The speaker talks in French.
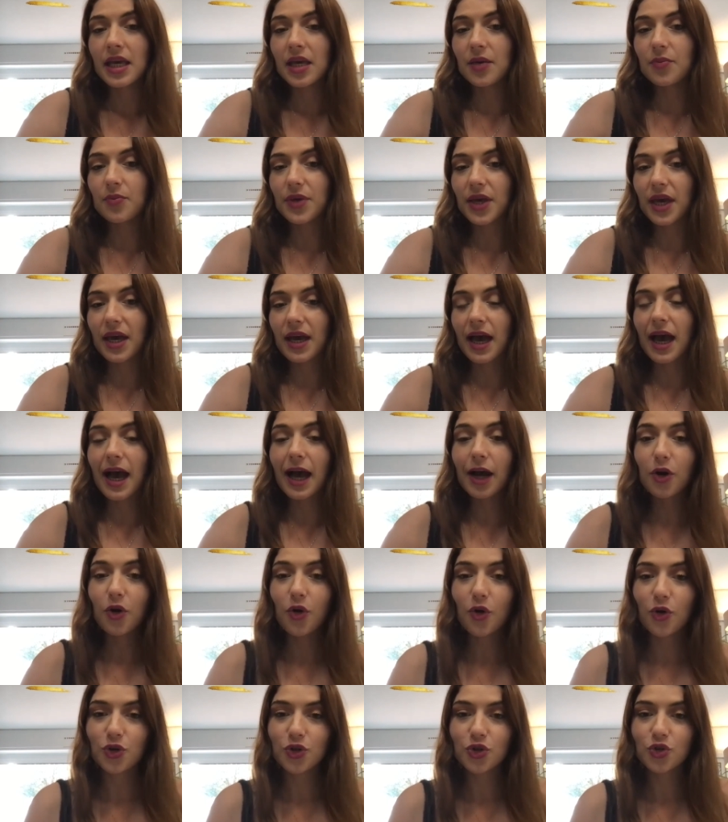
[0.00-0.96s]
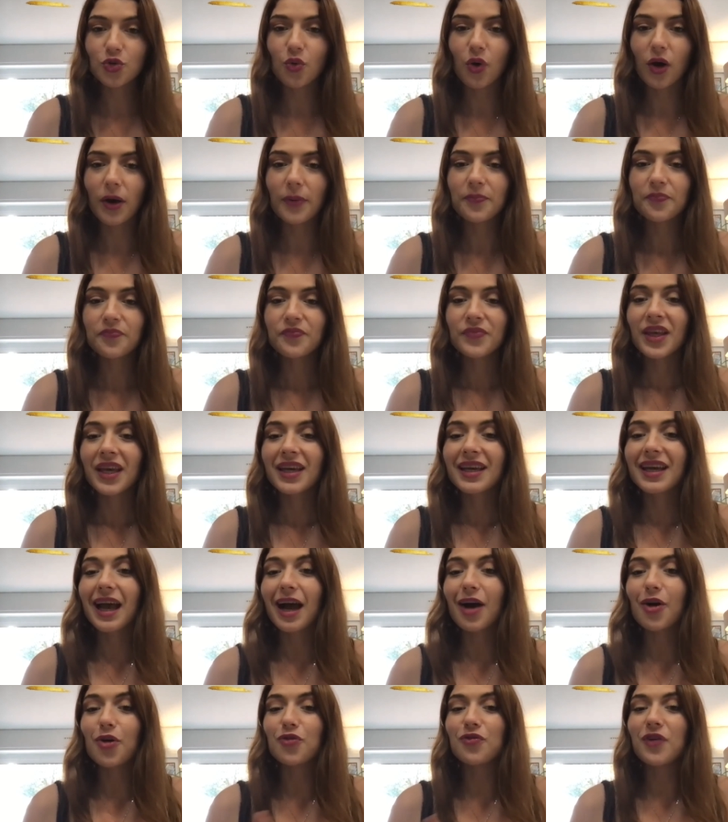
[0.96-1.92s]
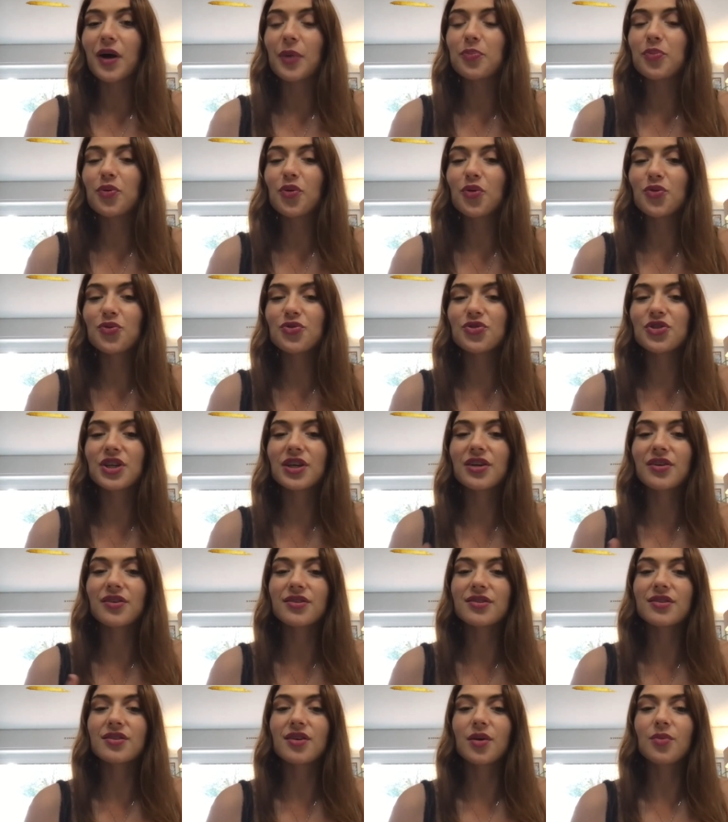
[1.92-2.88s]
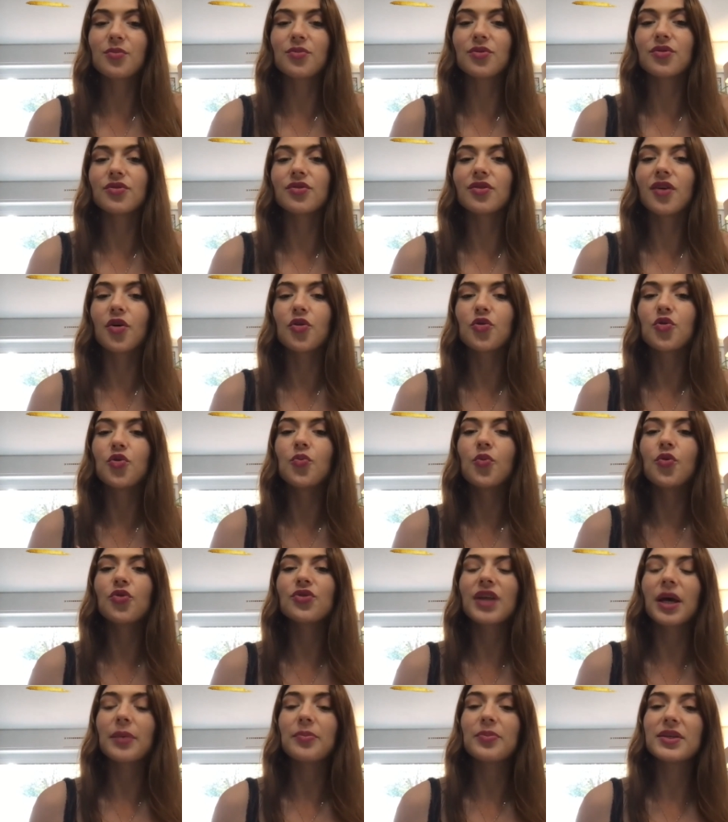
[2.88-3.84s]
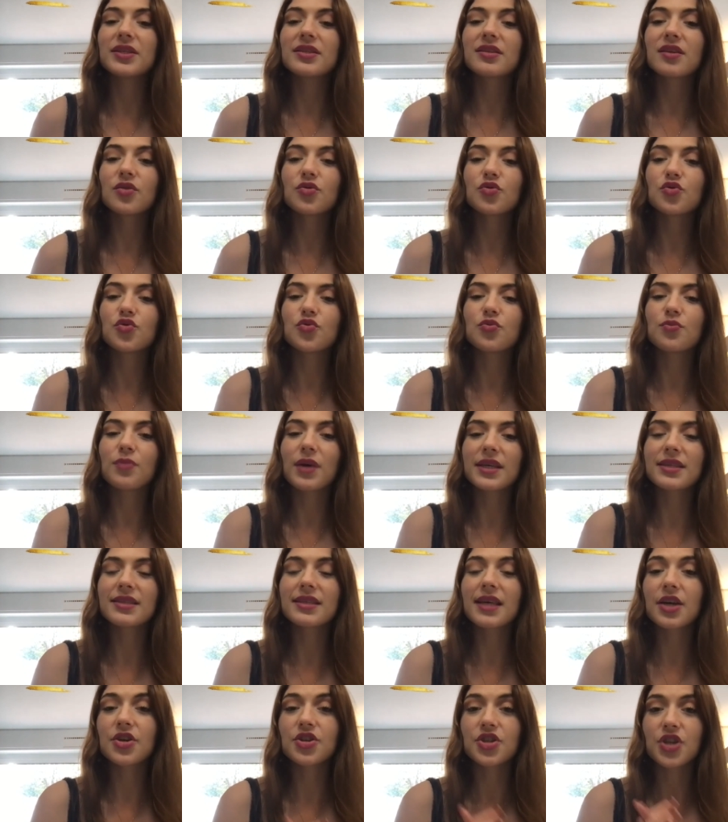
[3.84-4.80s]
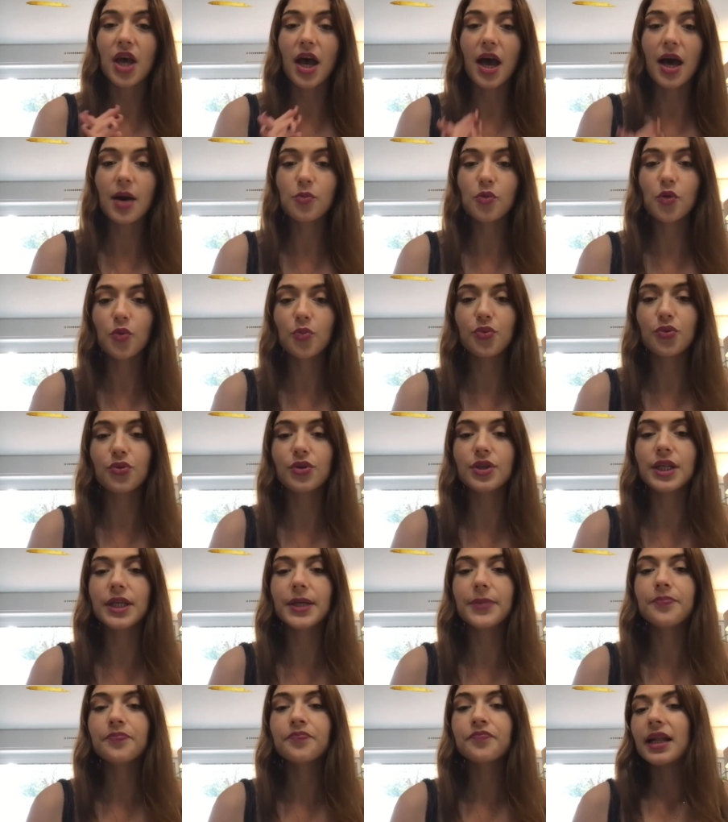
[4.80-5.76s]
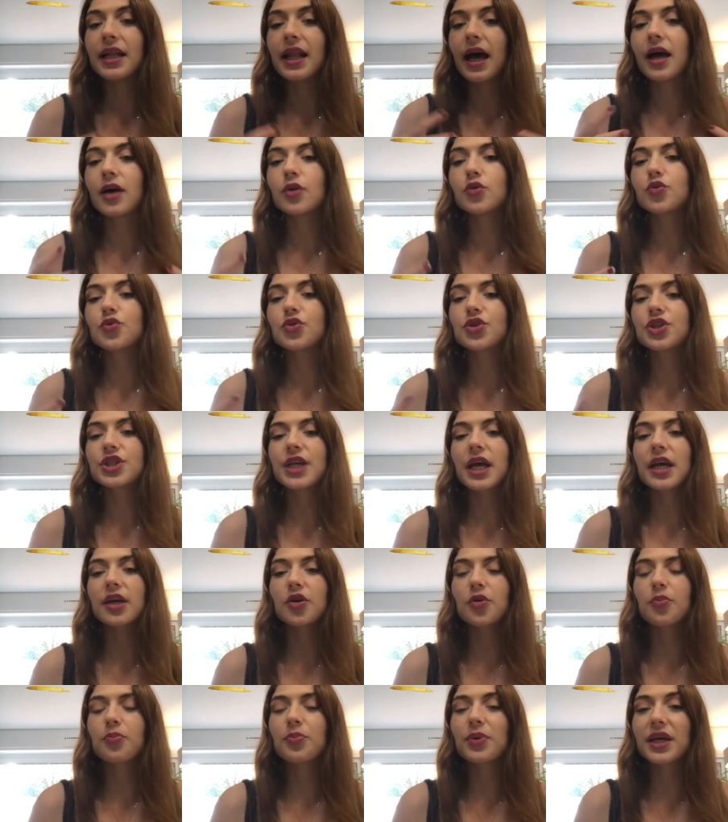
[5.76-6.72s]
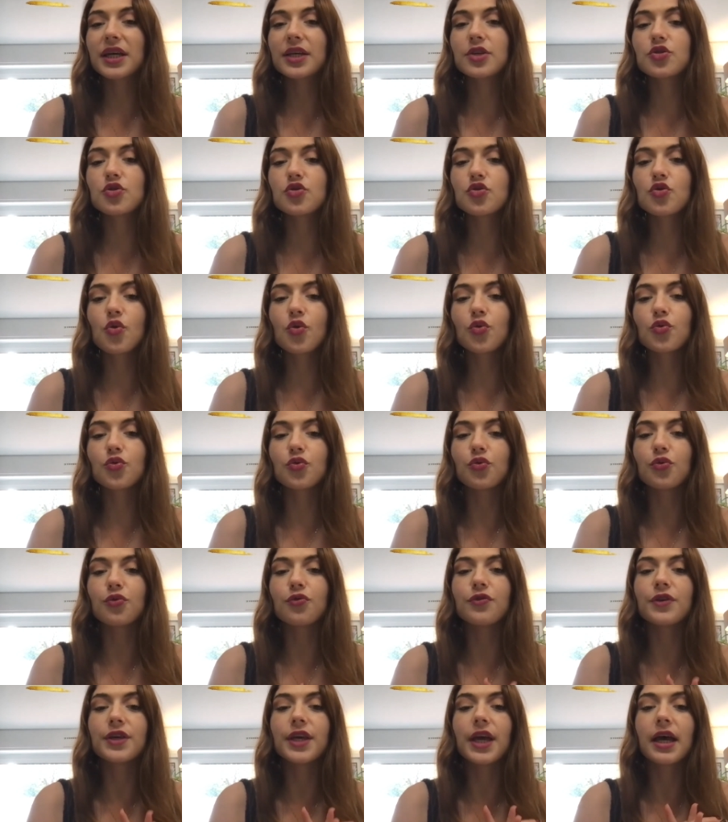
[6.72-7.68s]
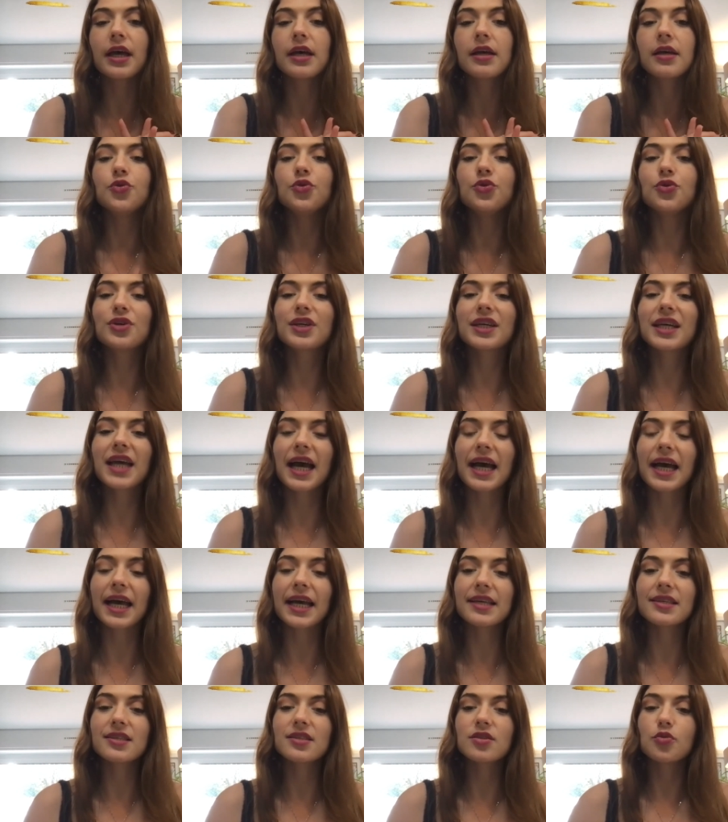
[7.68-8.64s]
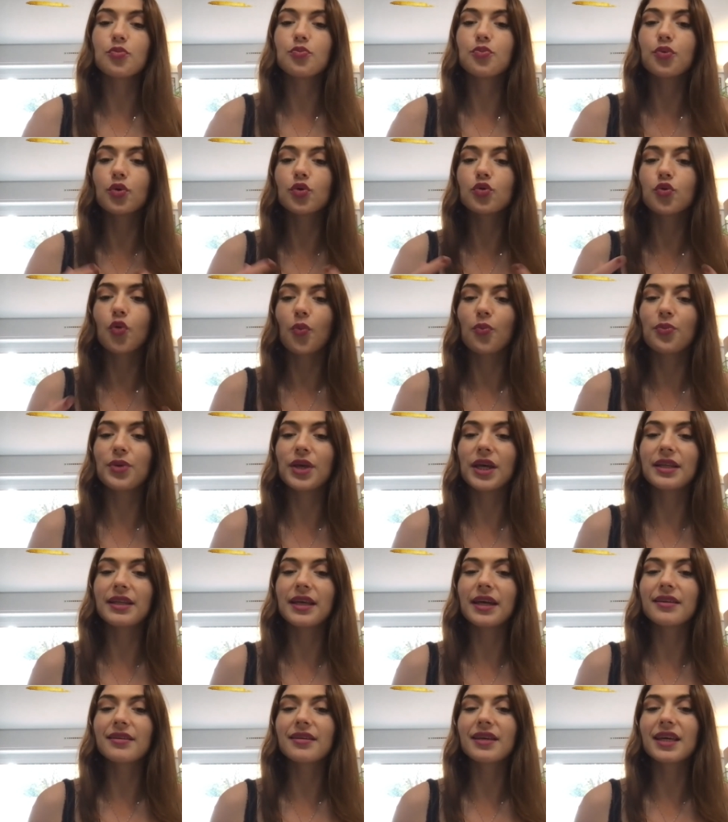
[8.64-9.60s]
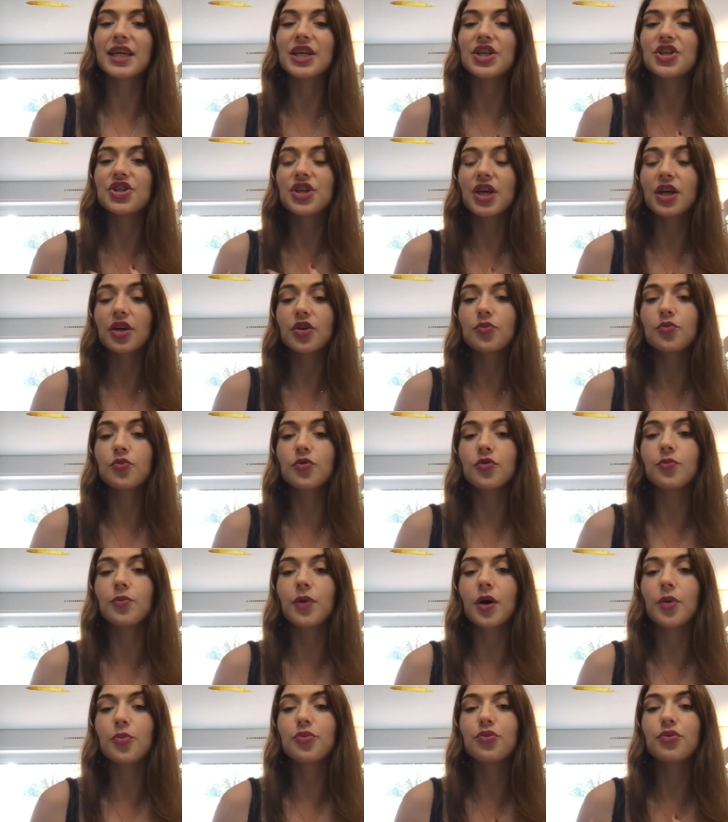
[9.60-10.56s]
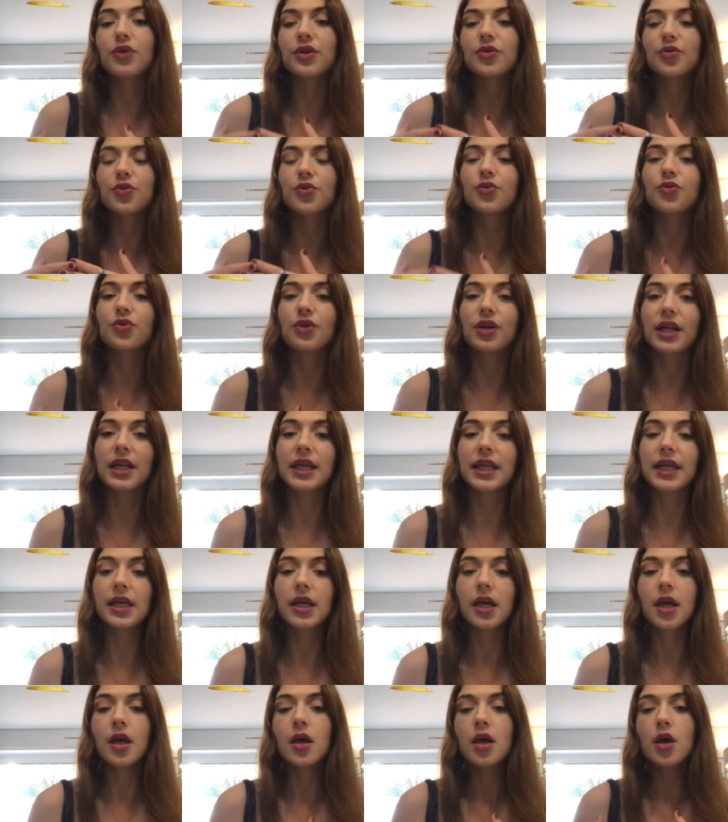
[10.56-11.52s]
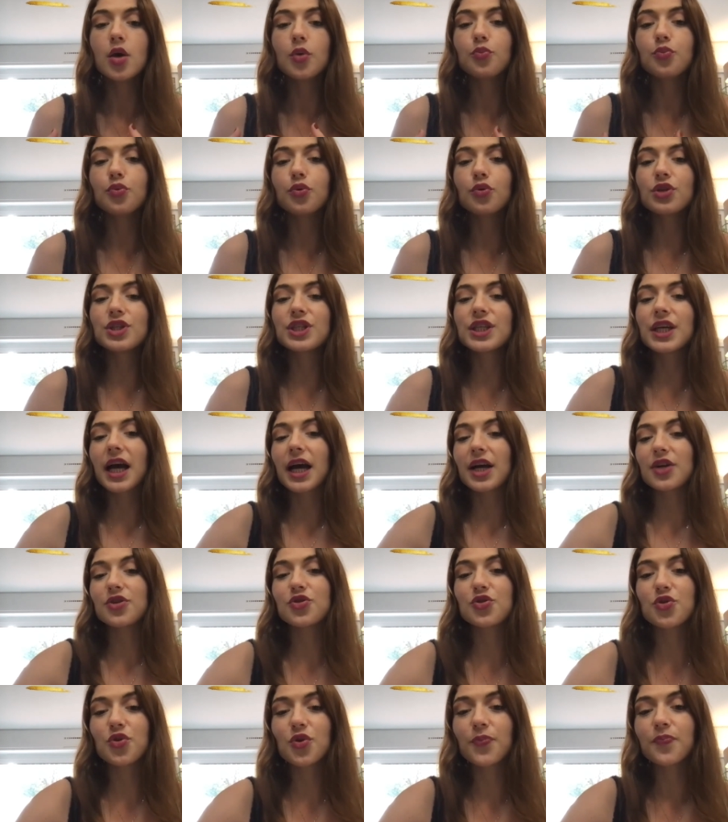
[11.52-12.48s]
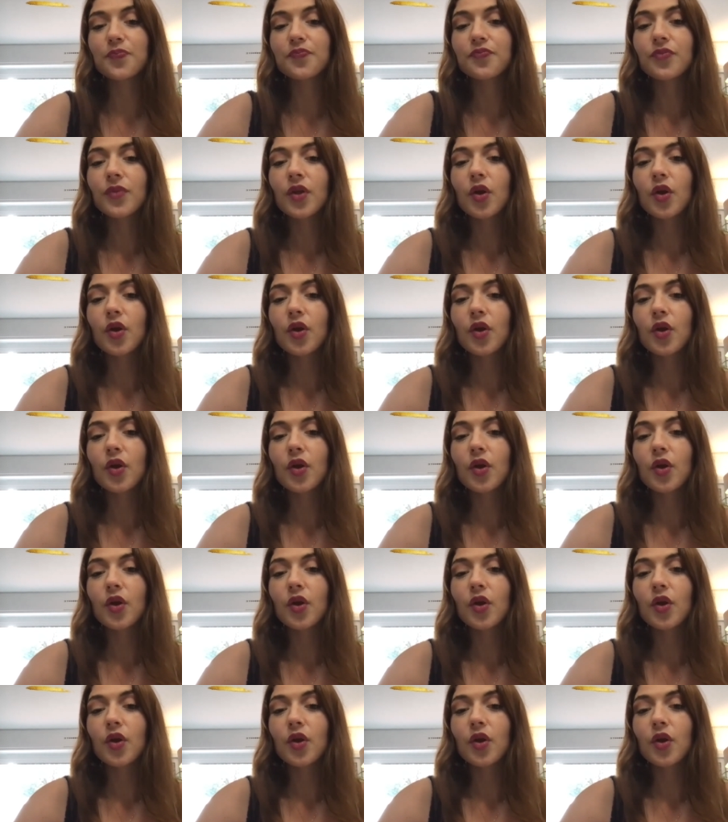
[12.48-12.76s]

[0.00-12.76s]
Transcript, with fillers: Eh bien, accroche-toi car on va plonger ensemble dans le monde apaisant du massage à Montpellier, là où chaque pression devient une caresse pour ton bien-être et chaque mouvement peut être une clé pour dire adieu